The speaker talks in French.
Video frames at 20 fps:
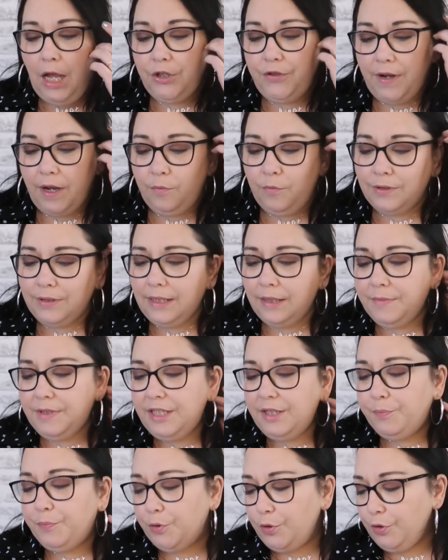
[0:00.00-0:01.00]
Je vais remonter un
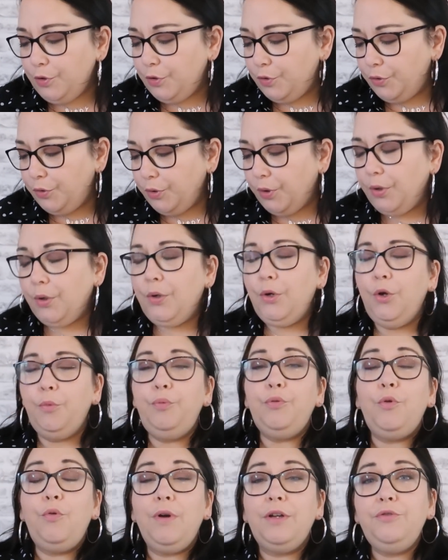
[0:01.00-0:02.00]
petit peu sur euh,
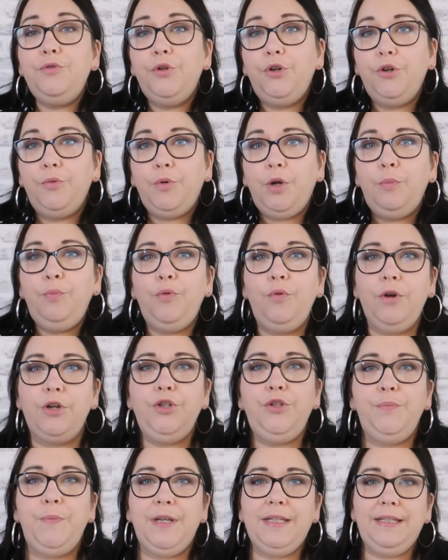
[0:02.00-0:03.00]
le pourquoi du comment, pourquoi
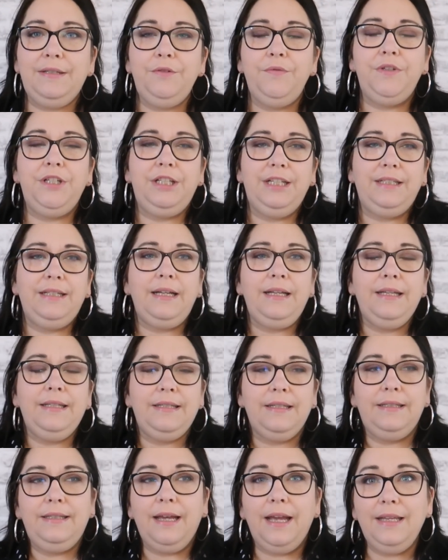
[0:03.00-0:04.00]
je suis passée au végétal,
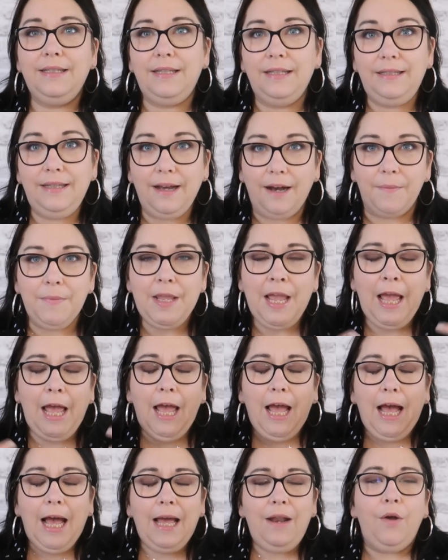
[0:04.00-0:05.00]
etc. etc.
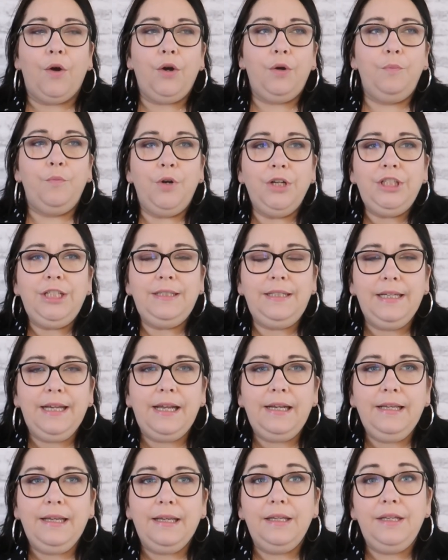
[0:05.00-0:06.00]
Alors, moi j'étais
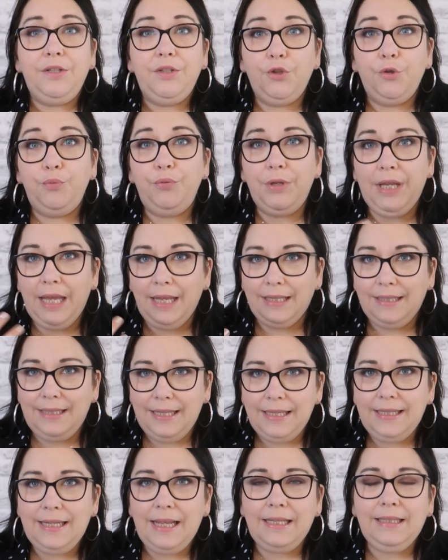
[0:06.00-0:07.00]
quelqu'un qui depuis
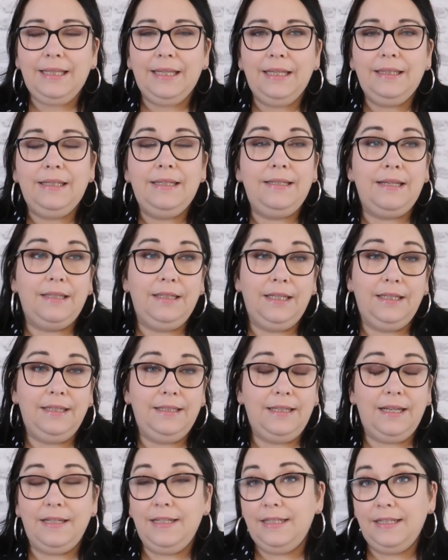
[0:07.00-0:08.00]
des années, des années,
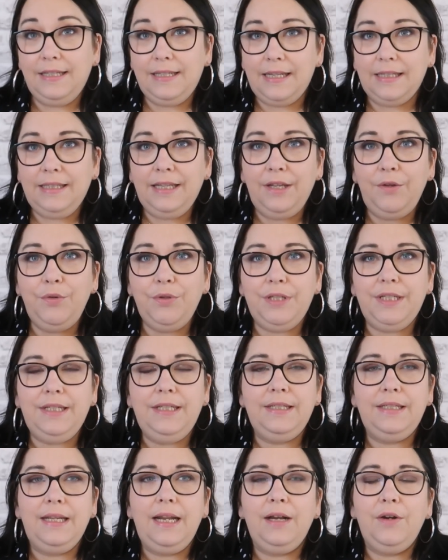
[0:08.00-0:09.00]
des années, des années,
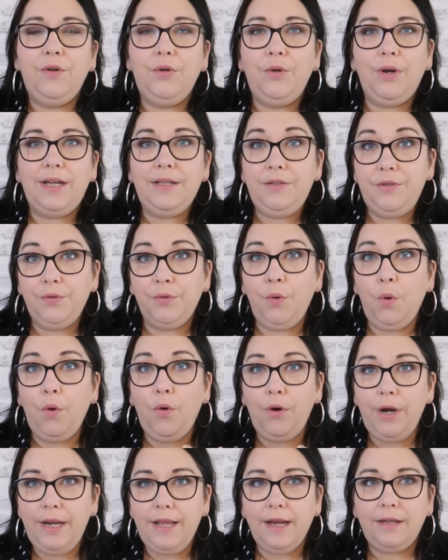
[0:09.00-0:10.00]
utilisait la coloration
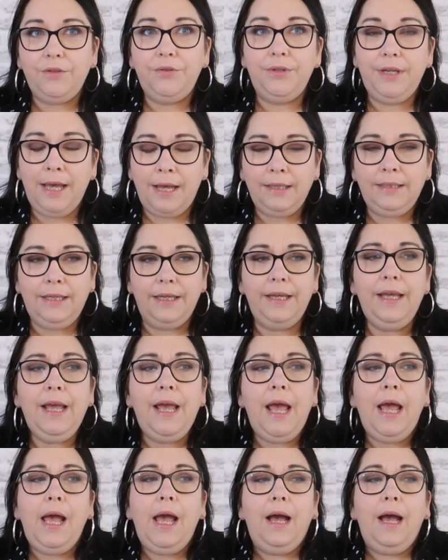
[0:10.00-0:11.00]
Olia de Garnier.
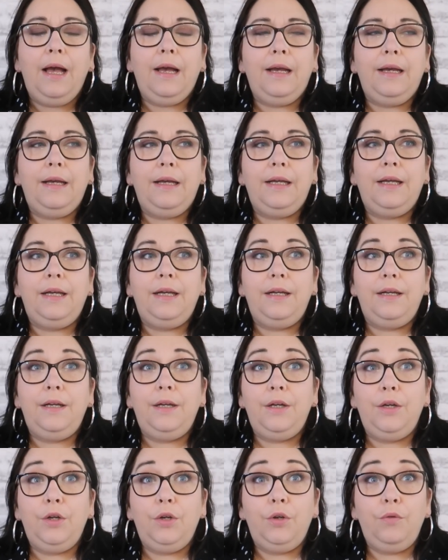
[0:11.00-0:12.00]

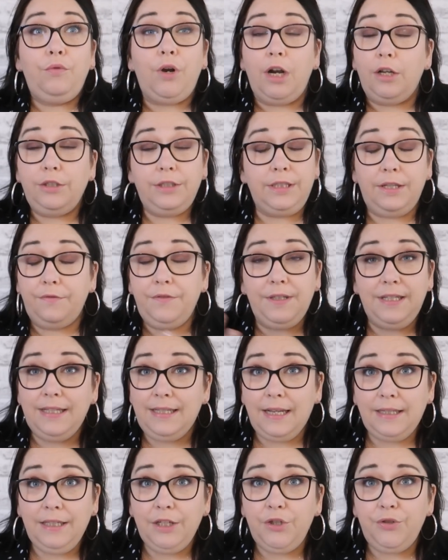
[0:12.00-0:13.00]
Euh, voilà, ça fait
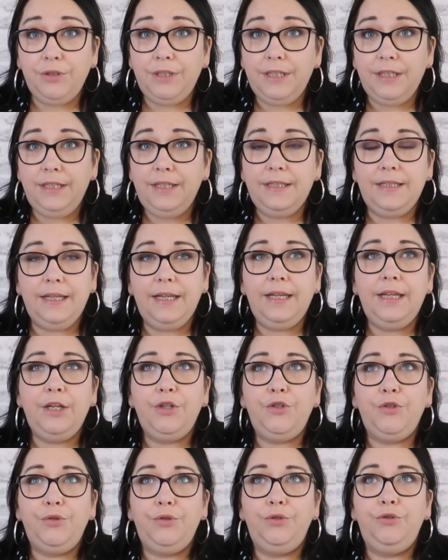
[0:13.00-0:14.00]
des années que
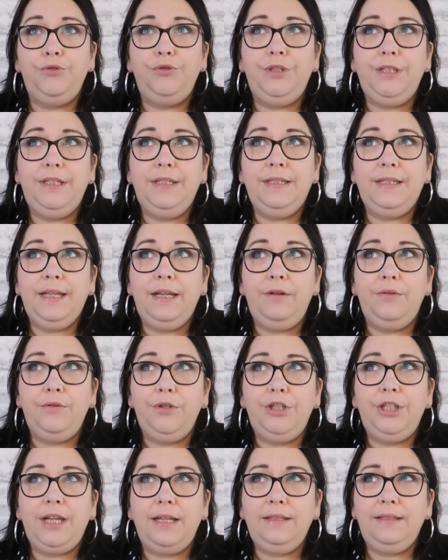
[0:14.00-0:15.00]
j'utilisais. J'utilisais
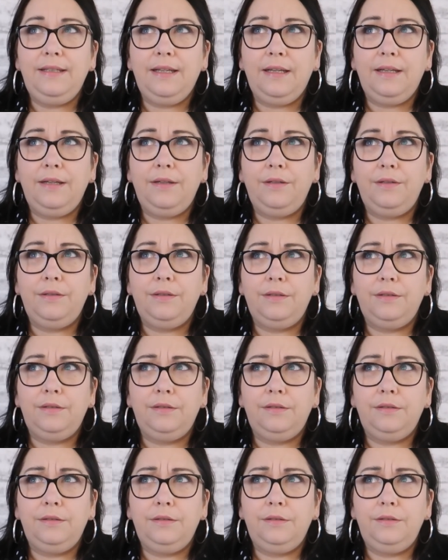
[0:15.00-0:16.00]
le châtain,
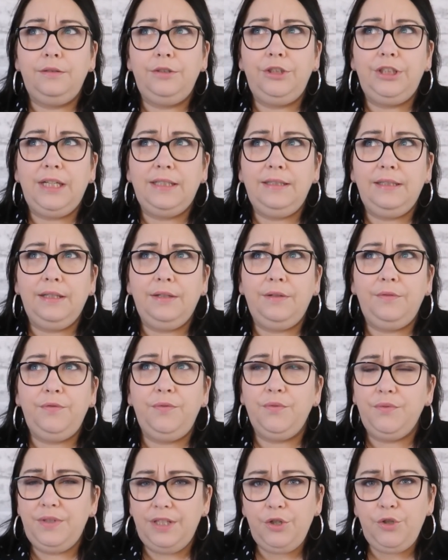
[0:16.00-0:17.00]
euh, châtain
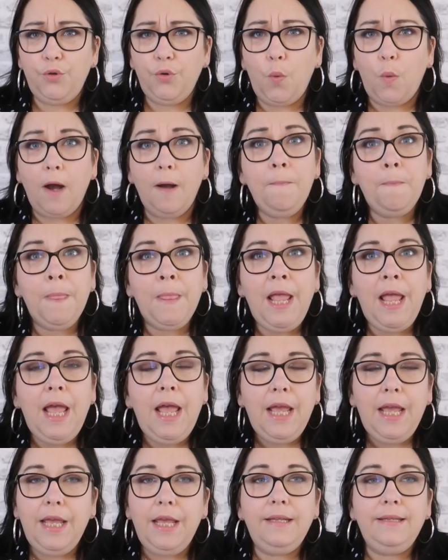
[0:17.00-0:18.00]
foncé, je crois.
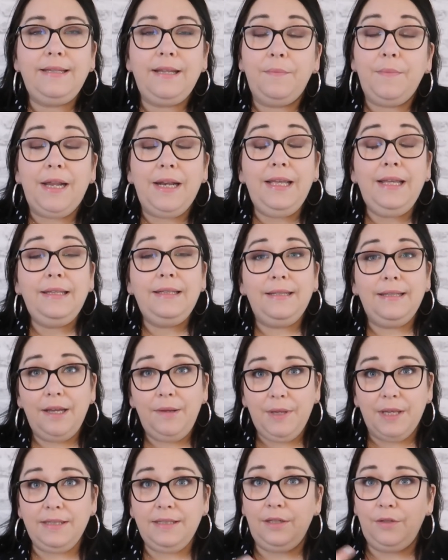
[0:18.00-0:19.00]
Et ça m'allait
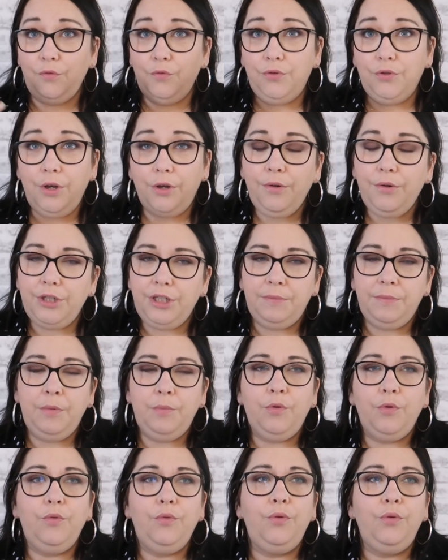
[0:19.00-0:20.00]
très bien. C'est une couleur que
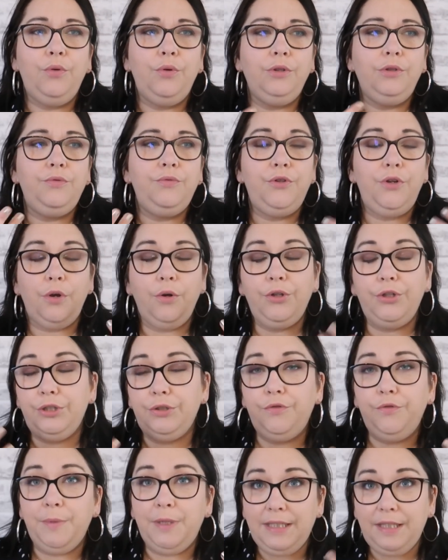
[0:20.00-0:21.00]
j'aimais beaucoup, une couleur que je
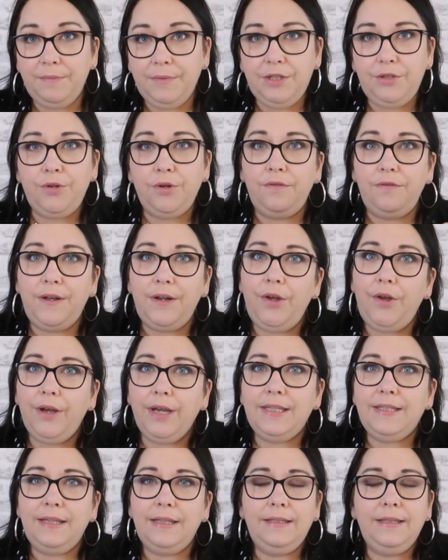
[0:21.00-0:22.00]
trouve mettait mes yeux en
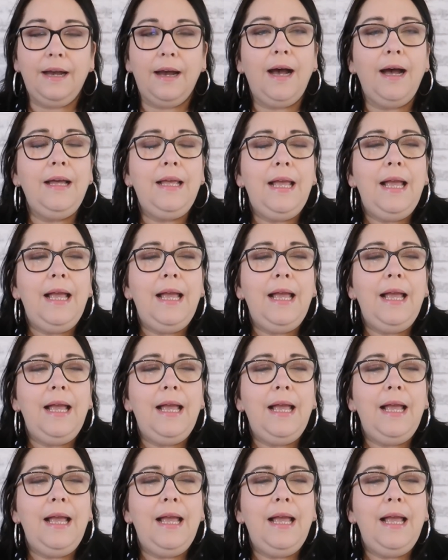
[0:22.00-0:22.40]
valeur, etc.